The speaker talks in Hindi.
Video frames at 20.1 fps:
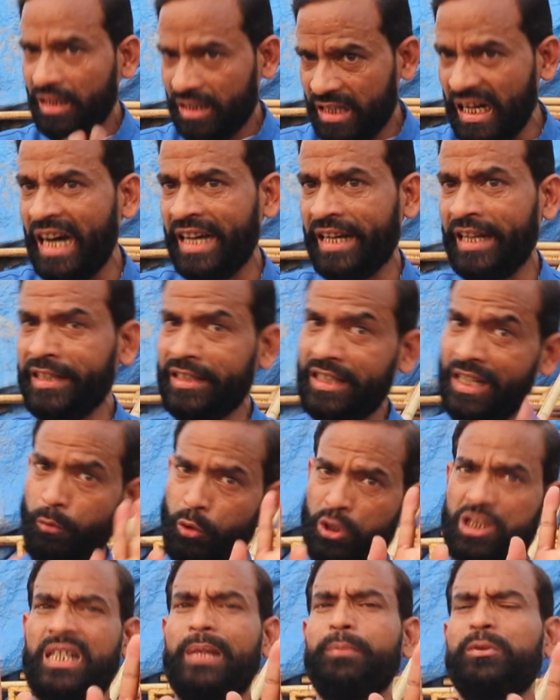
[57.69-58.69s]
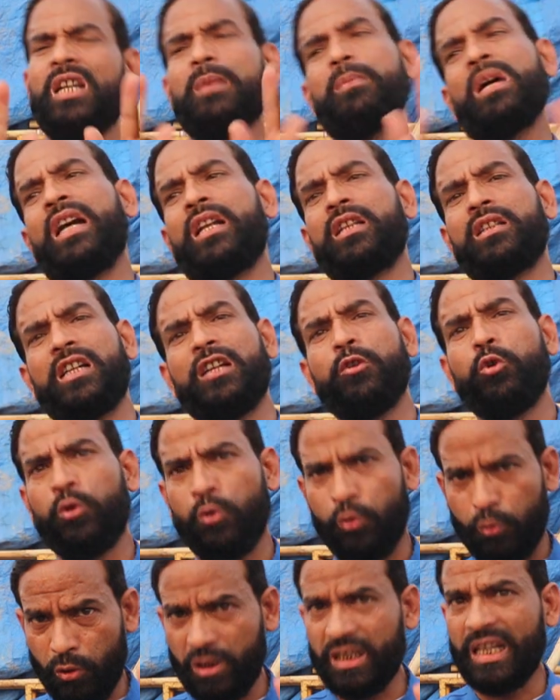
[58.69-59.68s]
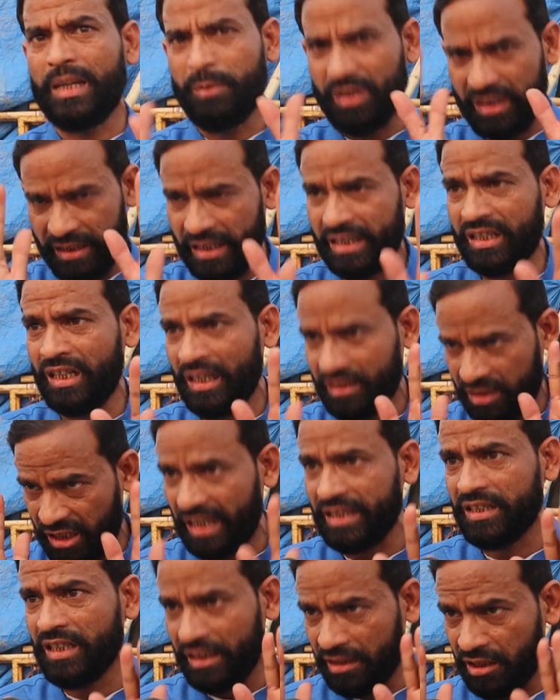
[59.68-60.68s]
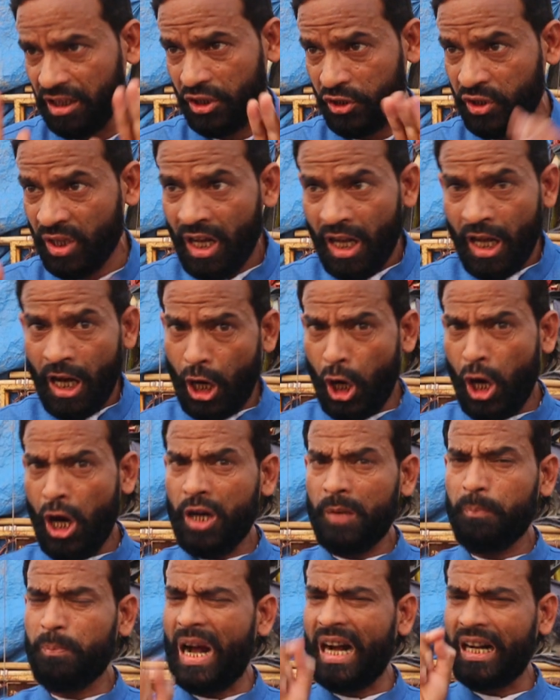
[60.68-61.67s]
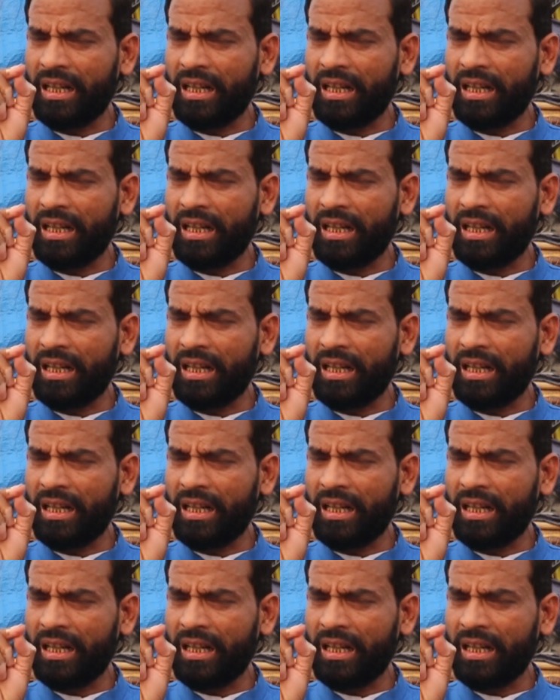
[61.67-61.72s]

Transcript: गा रहे थे वो सब थे भारत के लोगों को ये भी देखना चाहिए दृश्य और